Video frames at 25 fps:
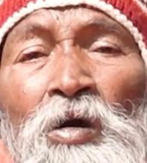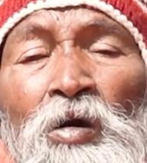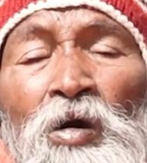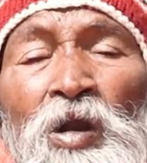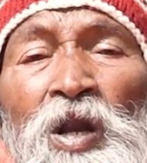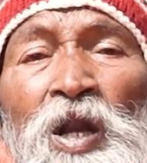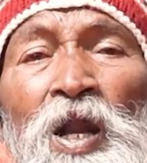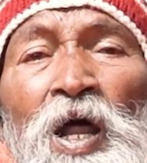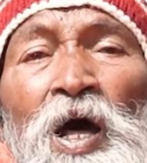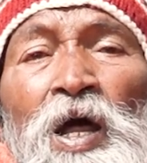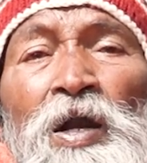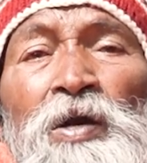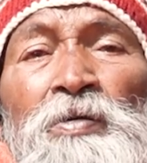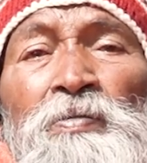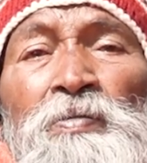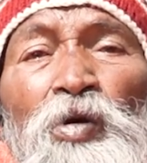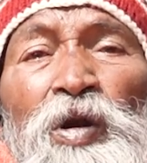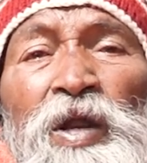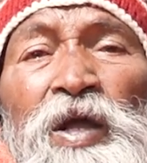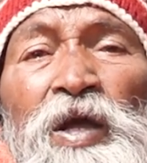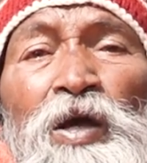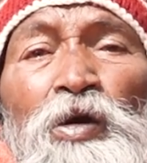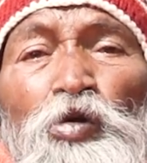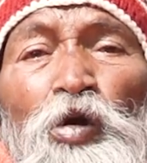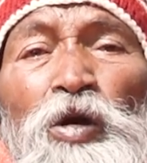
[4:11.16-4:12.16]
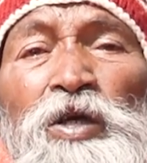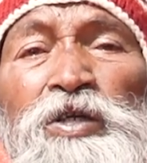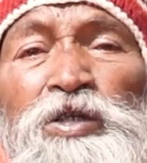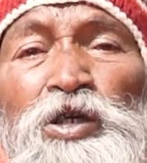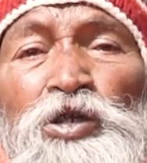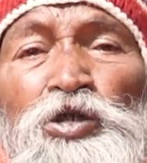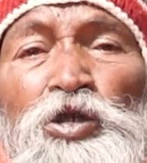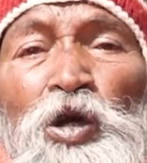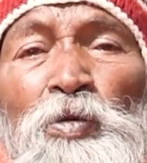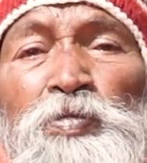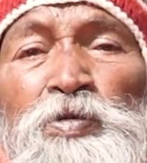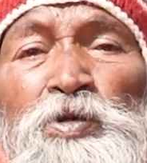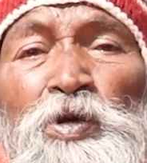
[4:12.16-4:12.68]
কল্যাণ করেই
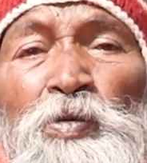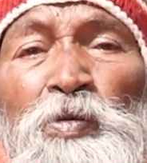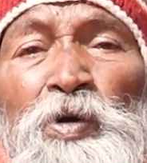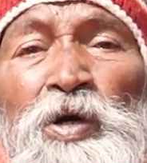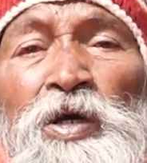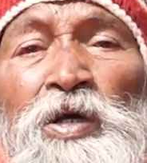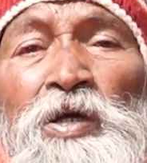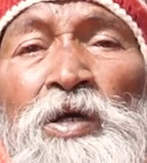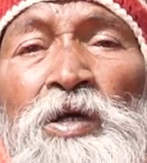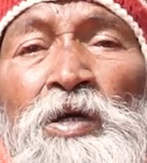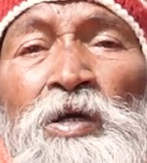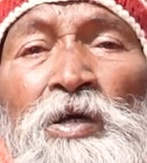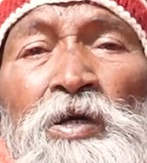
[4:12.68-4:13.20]
চলেছেন সবসময়